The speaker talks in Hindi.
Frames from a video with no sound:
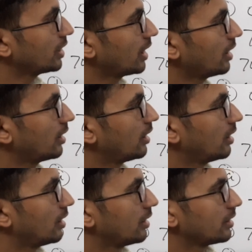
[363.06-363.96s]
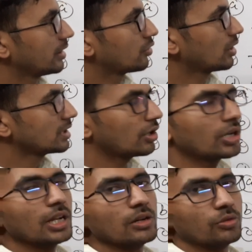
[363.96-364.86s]
किया ना ये थोड़ा सा
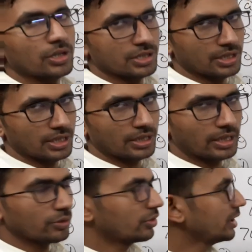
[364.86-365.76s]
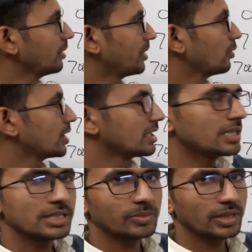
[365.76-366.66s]
और अलग होना चाहिए था क्योंकि ये फिर वैसे
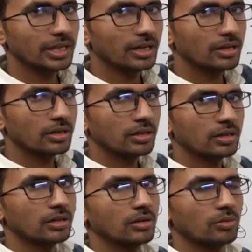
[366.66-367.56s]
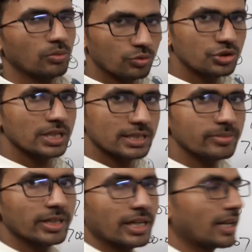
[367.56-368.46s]
जैसे बन गया उसी जैसे
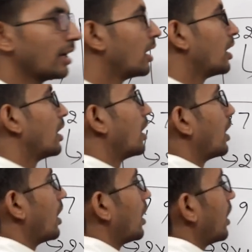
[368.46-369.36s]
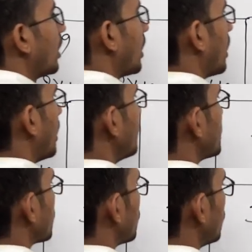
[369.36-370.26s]
बन गया ना आ, हम
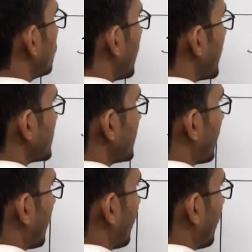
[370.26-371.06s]
इसको ऐसे करने